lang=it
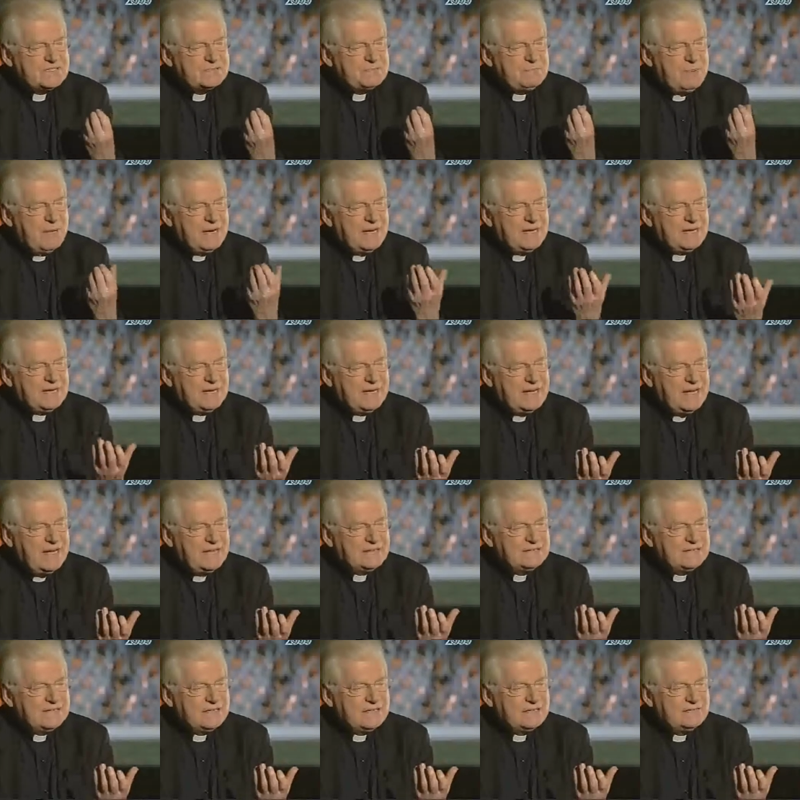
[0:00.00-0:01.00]

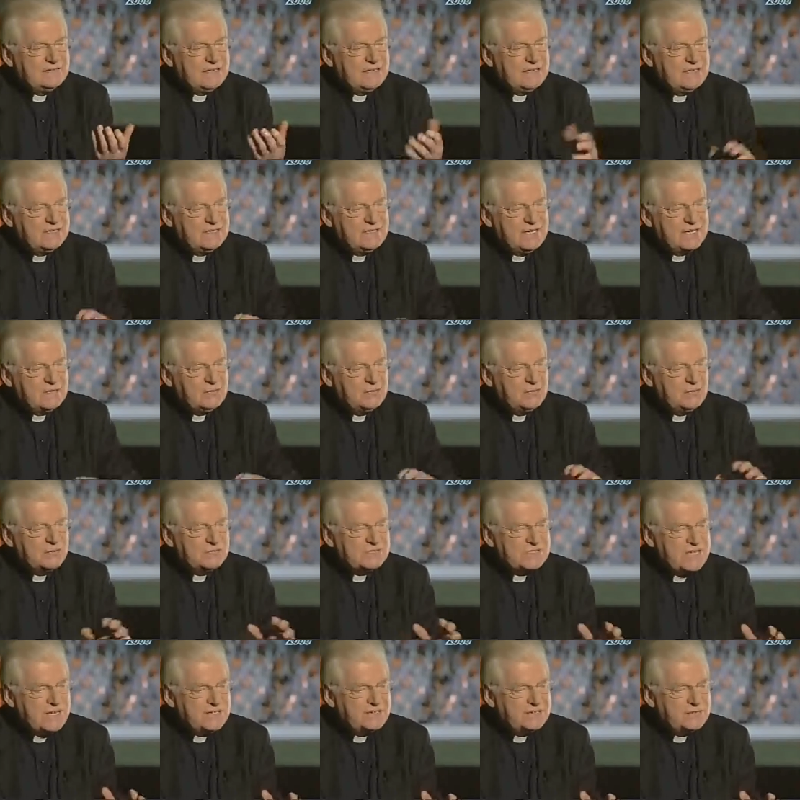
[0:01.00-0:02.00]
spalancate alla verità
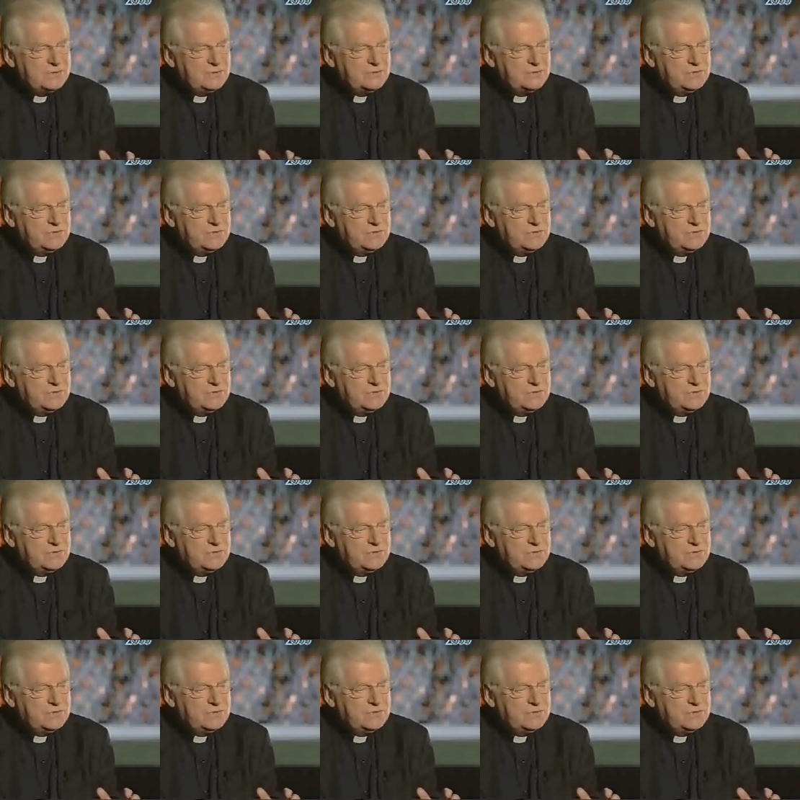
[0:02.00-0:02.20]
nonostante